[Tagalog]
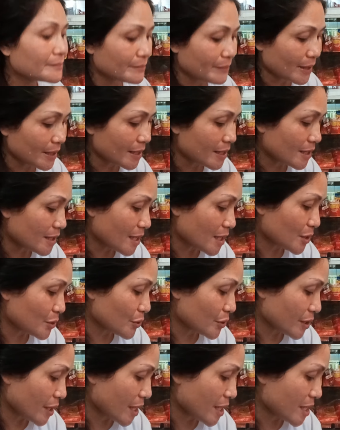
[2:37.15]
pakita ko
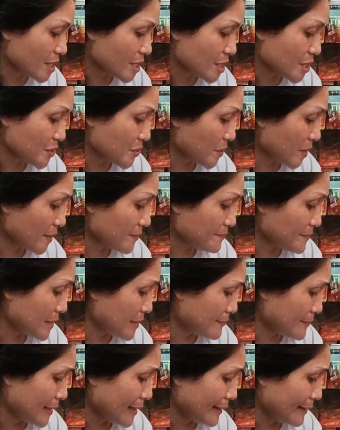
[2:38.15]
sa inyo ang
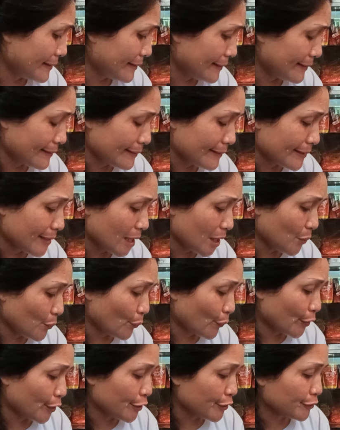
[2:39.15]
pinamili ni Inday
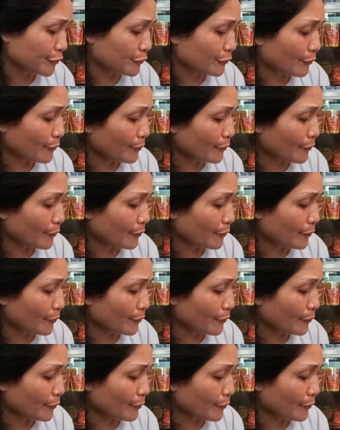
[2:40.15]
worst